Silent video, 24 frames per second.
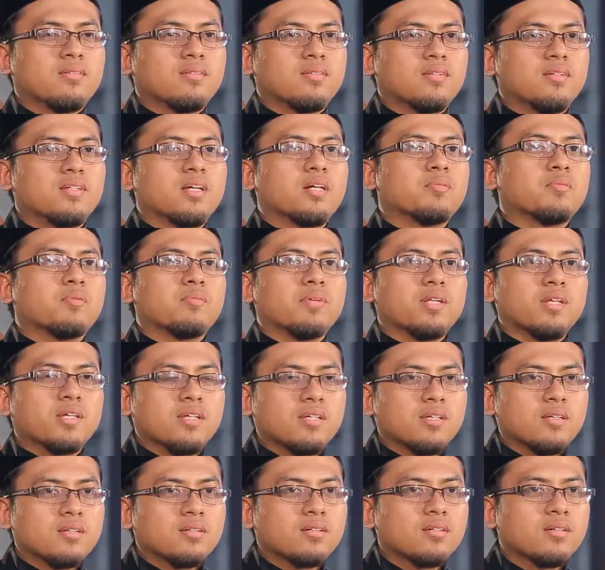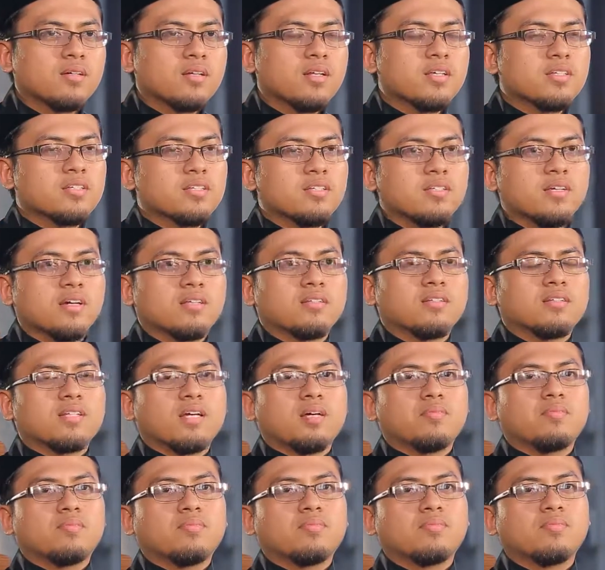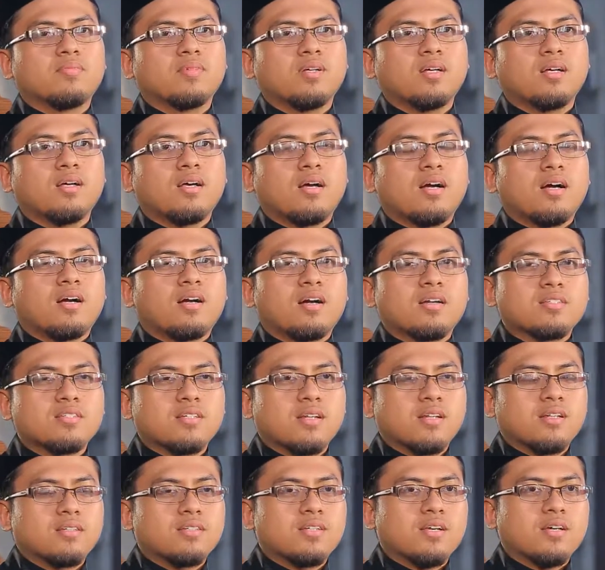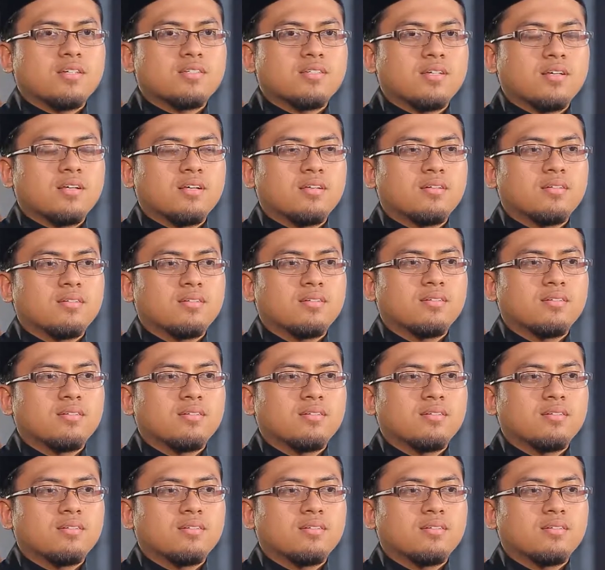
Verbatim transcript: tidak memiliki rizki yang tetap, akan senantiasa